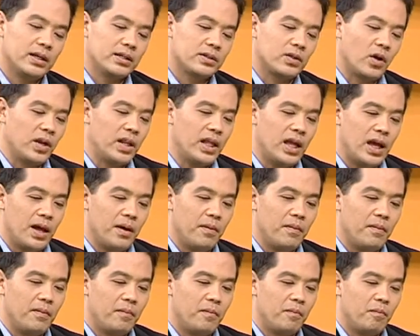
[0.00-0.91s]
ตอนนี้
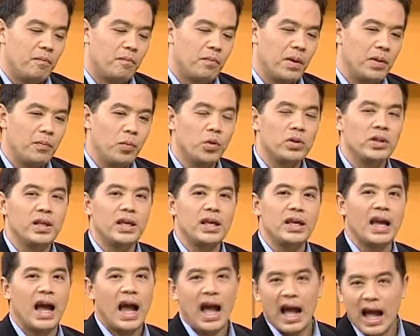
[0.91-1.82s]
มีแต่
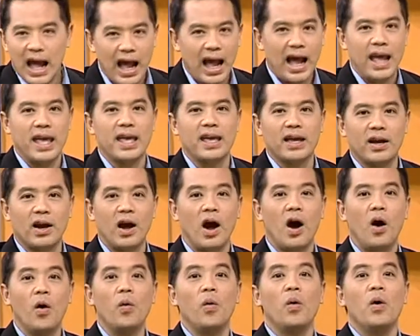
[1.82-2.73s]
ให้ให้
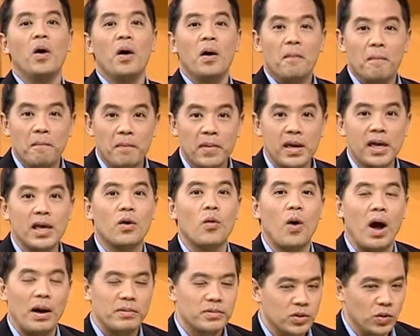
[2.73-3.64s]
เขามี
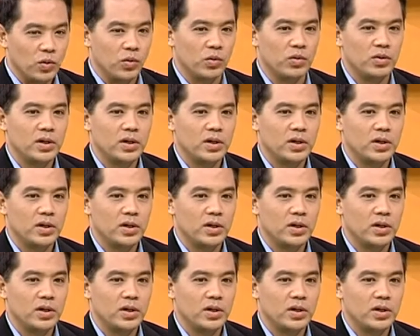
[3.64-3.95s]
ความสุข